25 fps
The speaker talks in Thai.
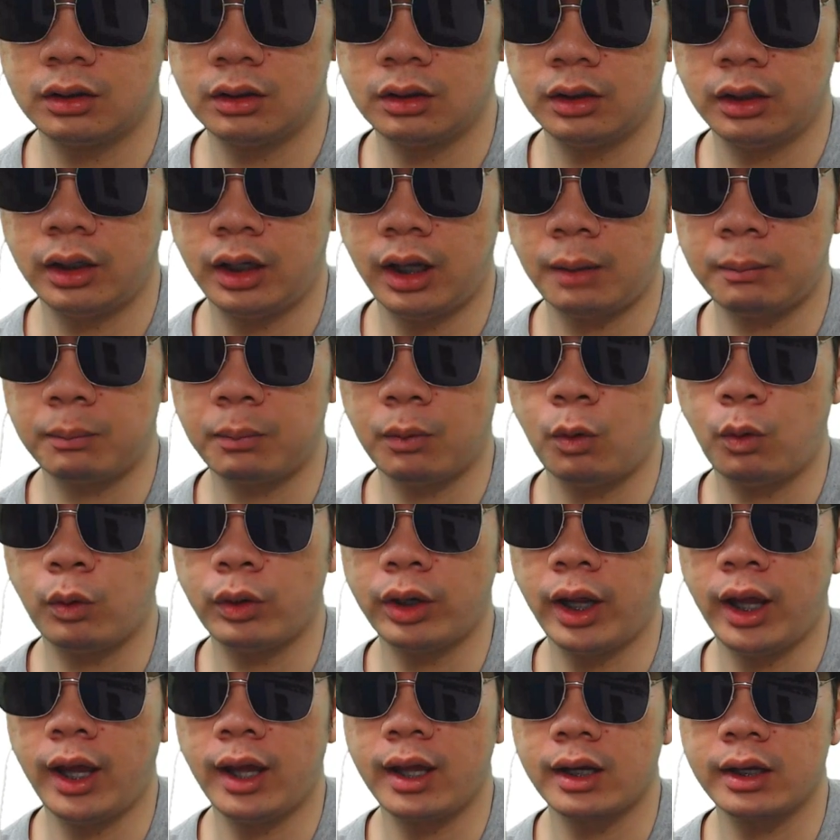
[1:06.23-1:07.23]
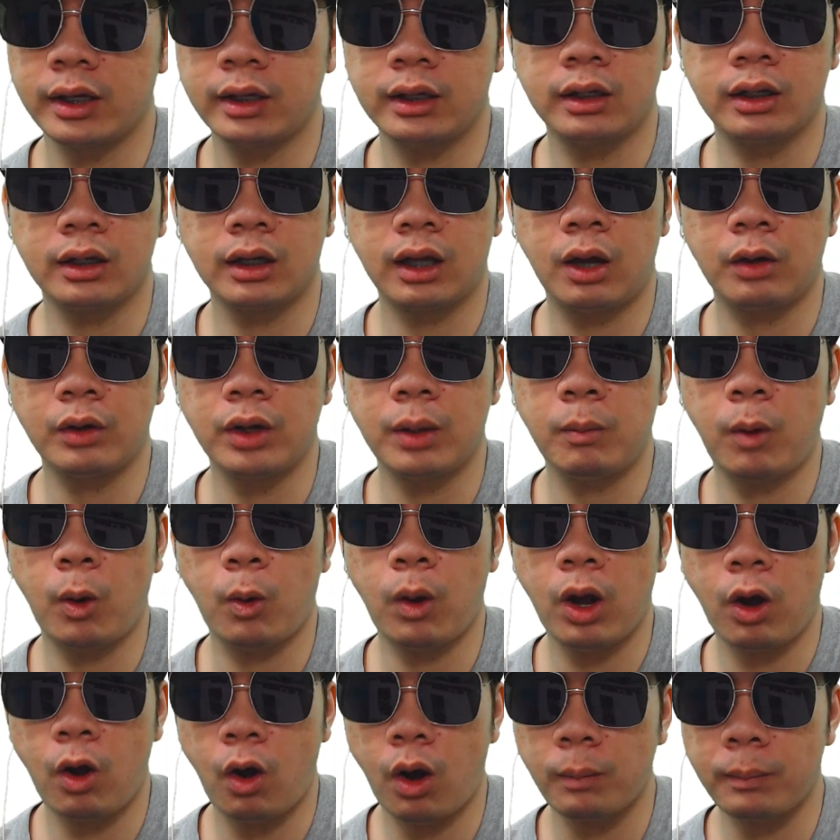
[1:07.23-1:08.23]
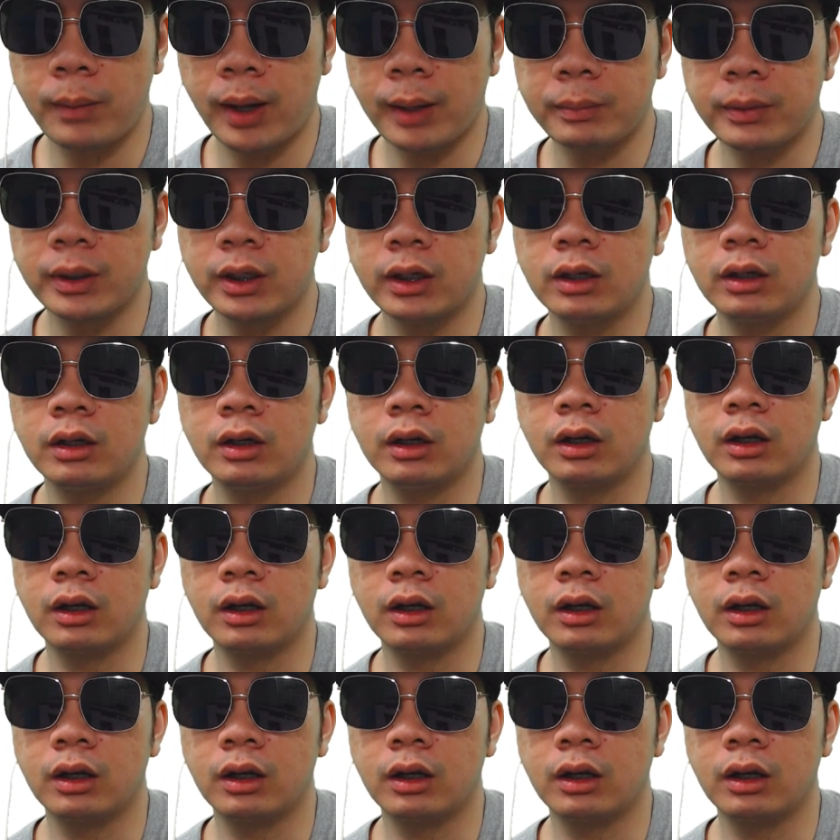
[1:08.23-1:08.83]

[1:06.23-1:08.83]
ครับคุณแอรินเขาได้บอกว่าขอแป๊บหนึ่ง